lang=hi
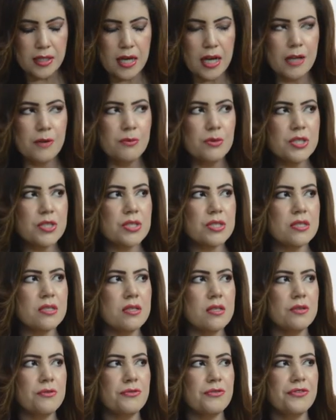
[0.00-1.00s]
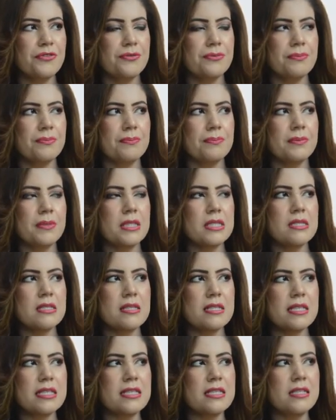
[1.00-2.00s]
आई वॉज
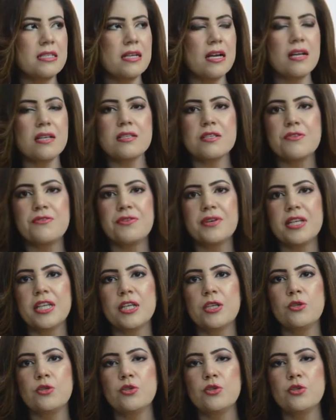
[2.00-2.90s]
कंसीडर एज अ वेरी